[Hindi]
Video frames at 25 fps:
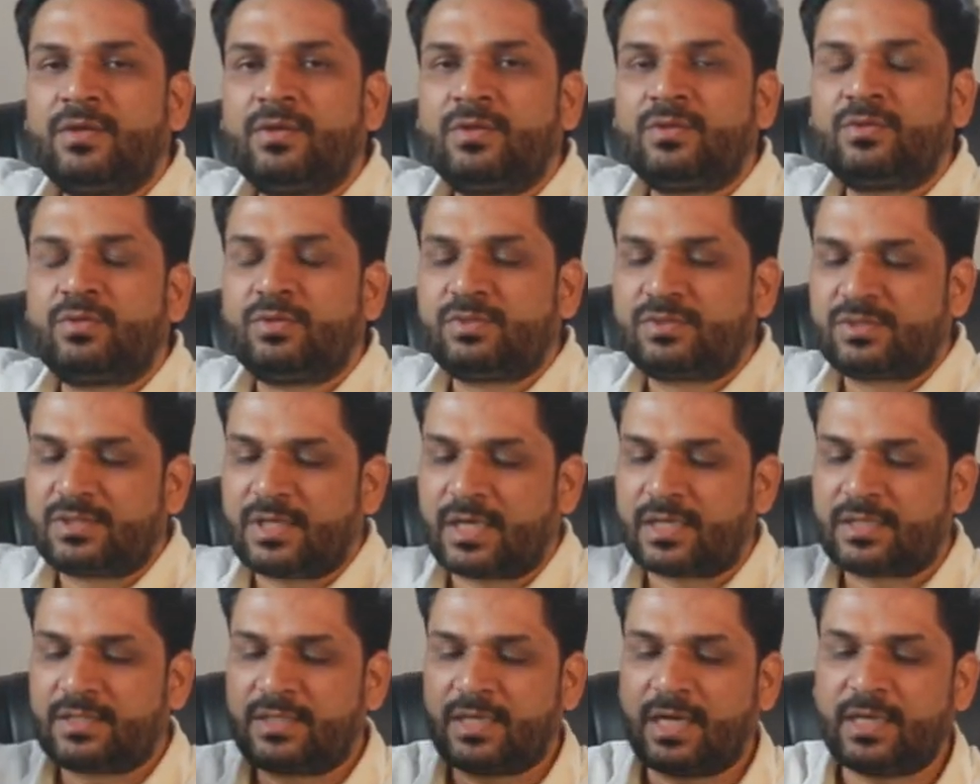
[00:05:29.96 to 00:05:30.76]
तो
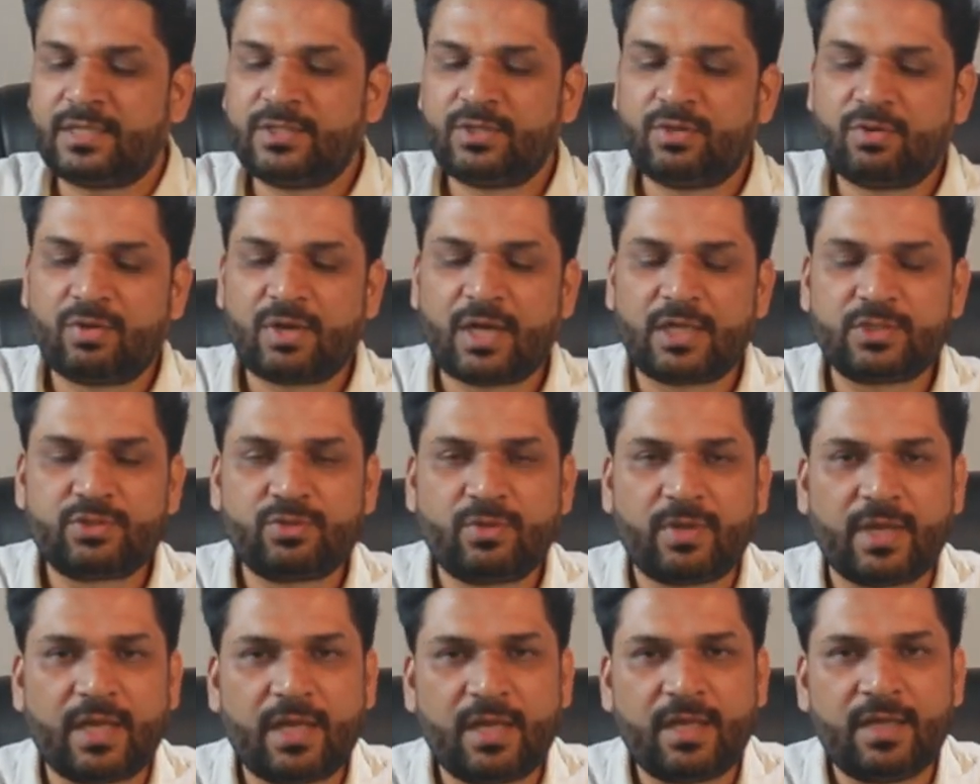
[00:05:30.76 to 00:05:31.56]
सट्टा योगा
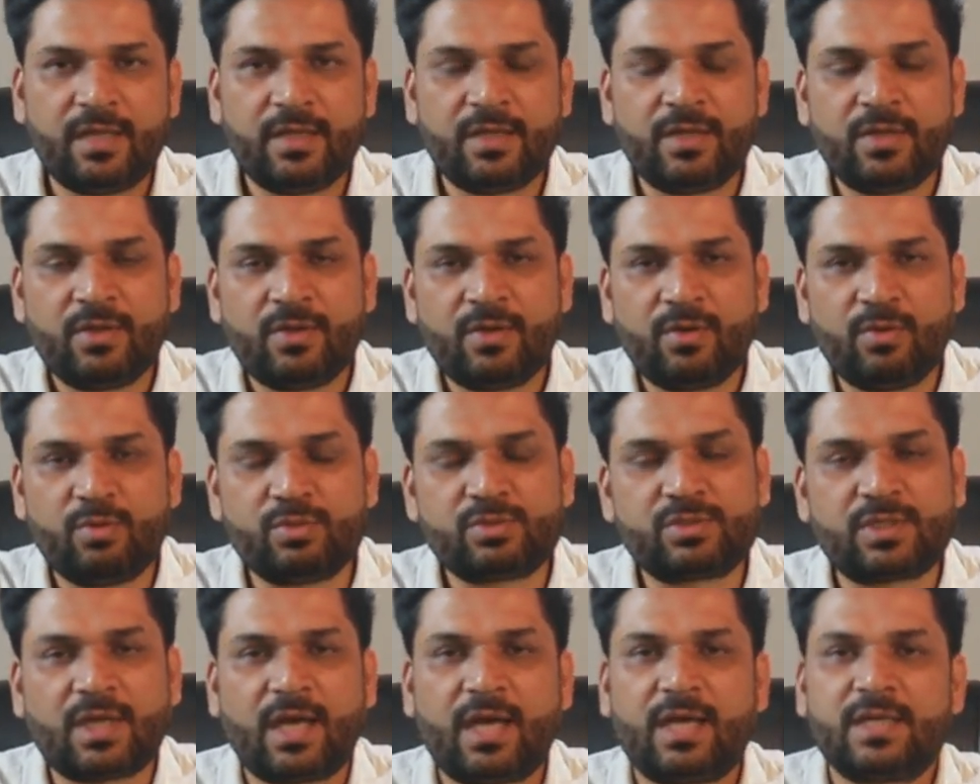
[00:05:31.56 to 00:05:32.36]
जो है
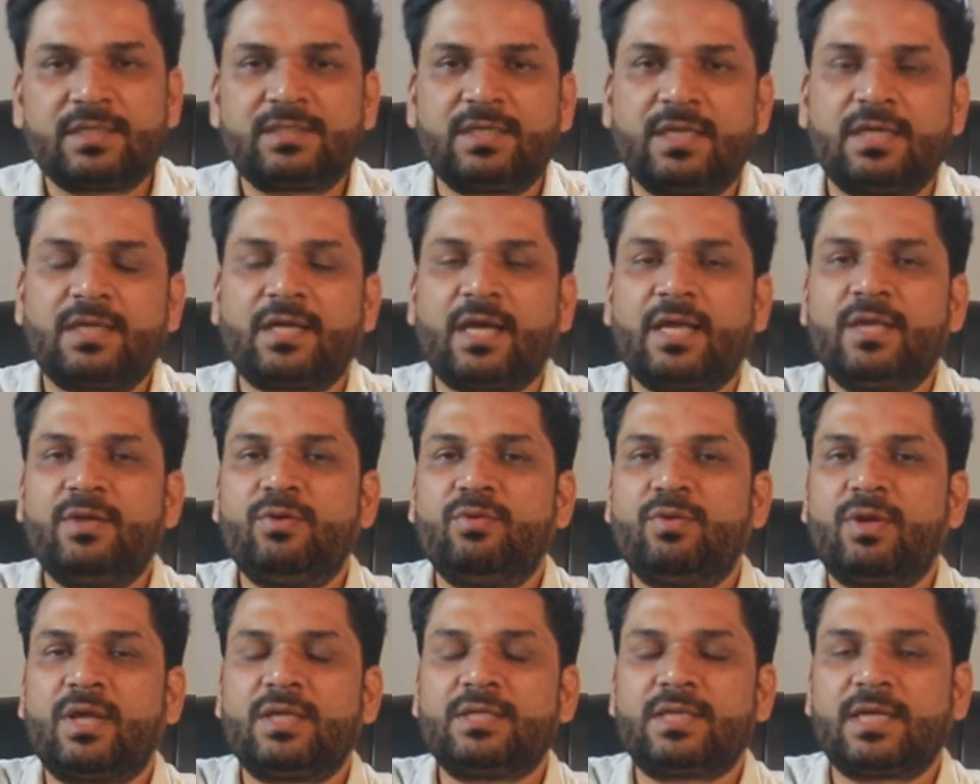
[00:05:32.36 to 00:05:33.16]
उसका असर कई
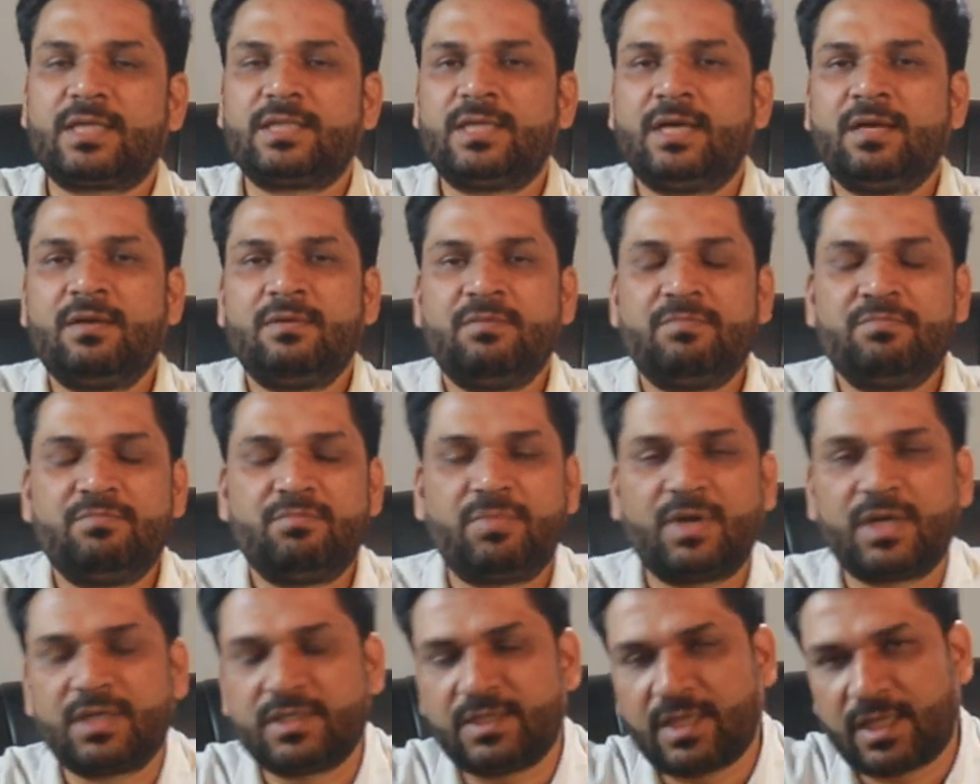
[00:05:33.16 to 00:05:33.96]
गुना ज्यादा
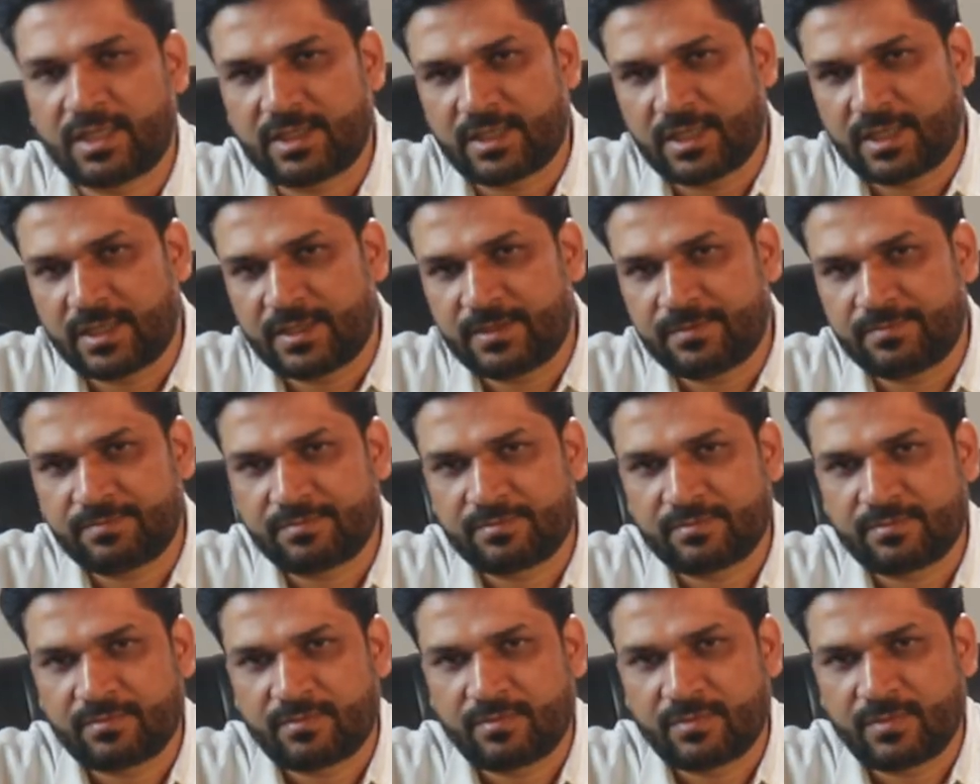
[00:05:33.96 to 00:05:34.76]
बढ़ जाता
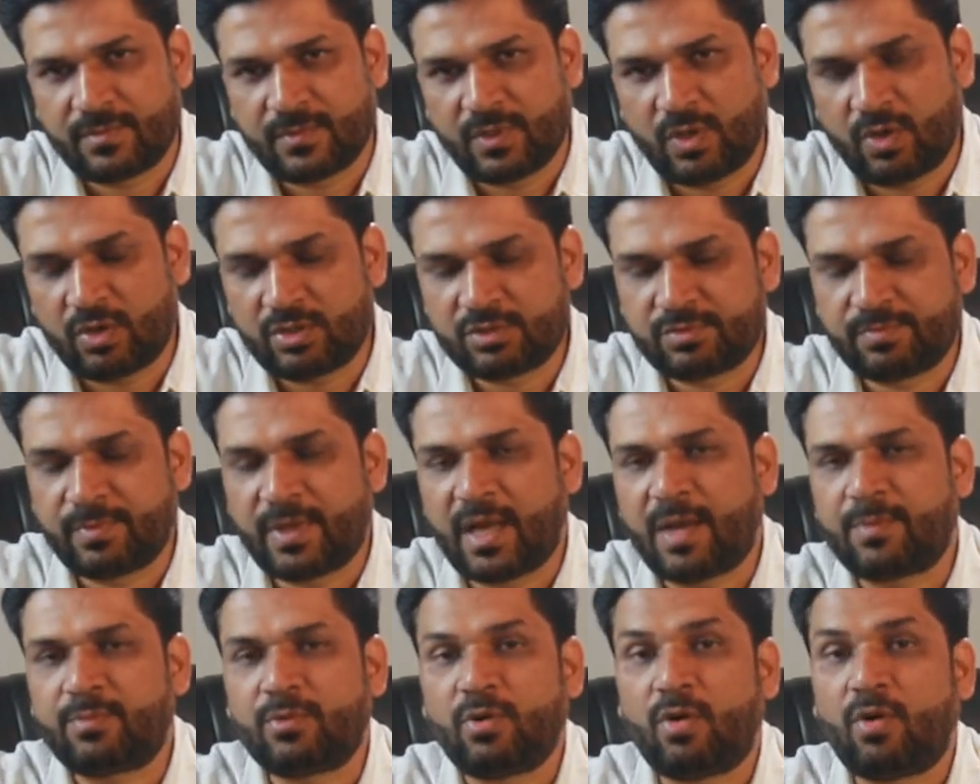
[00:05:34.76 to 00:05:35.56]
है और इसमें
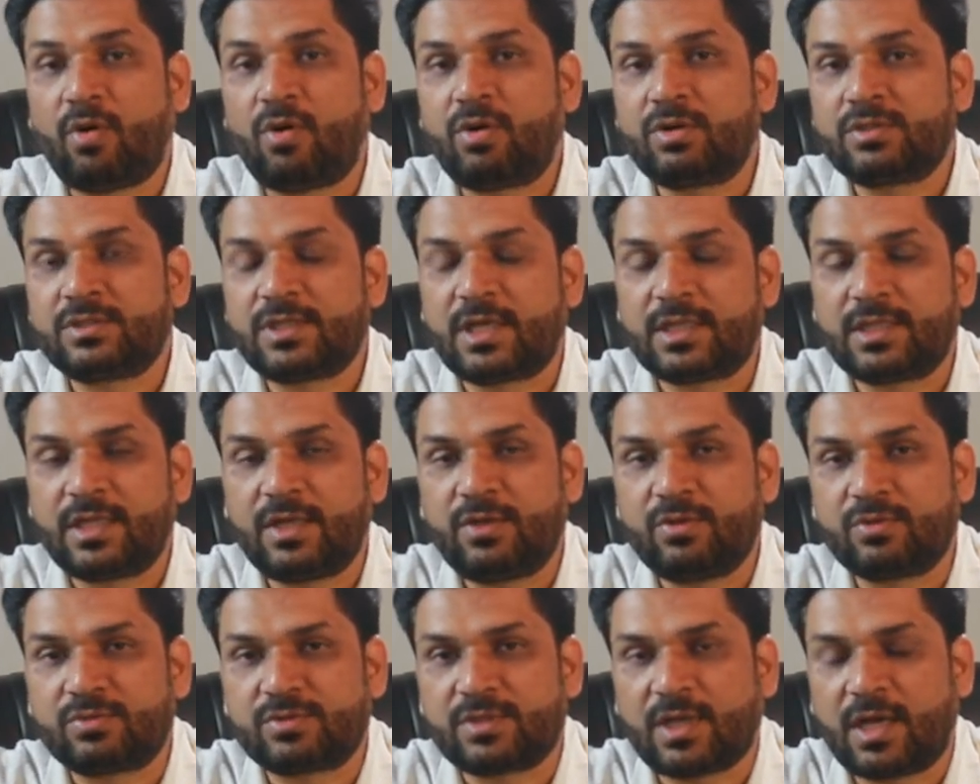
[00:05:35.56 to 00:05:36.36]
आपको और ज्यादा
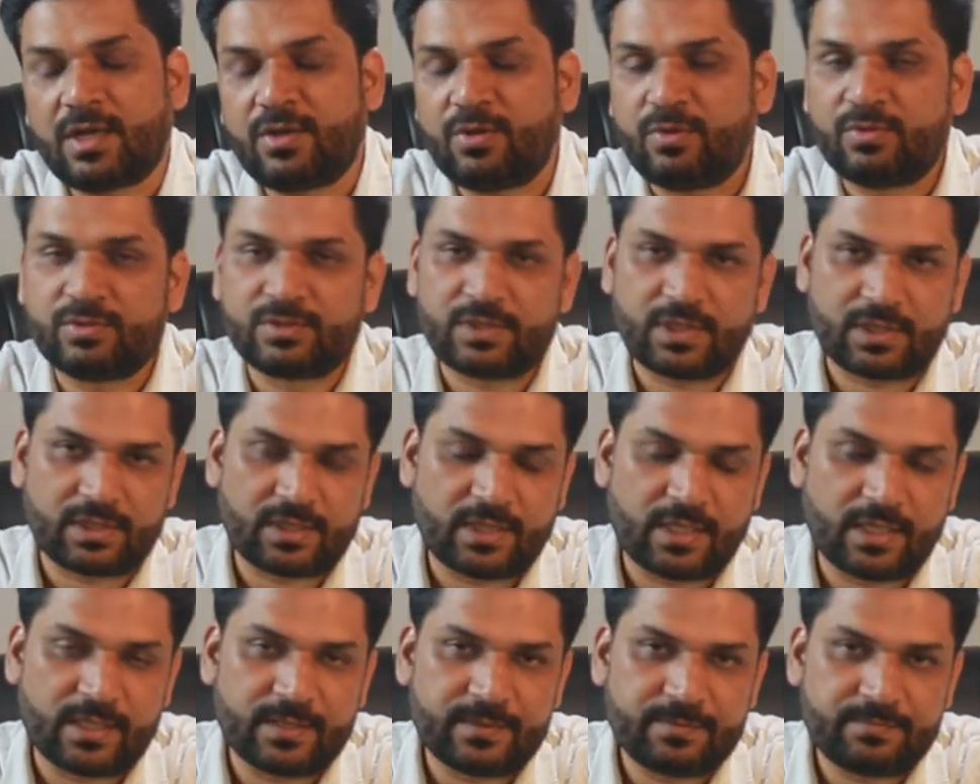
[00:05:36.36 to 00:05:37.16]
नुकसान हो
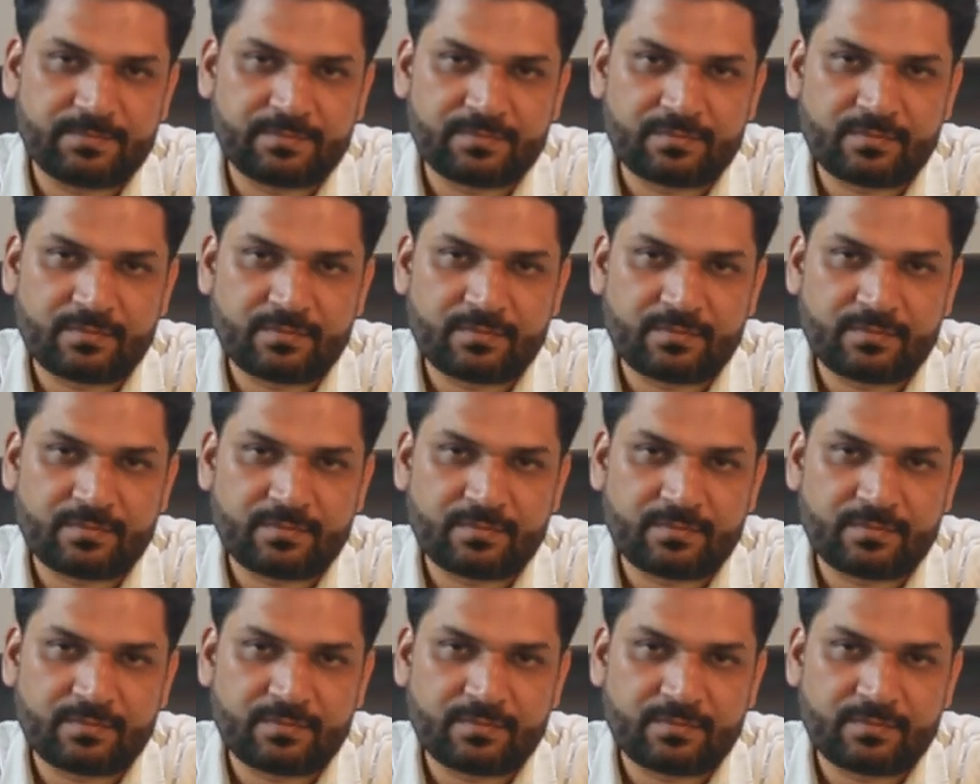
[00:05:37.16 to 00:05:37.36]
सकता है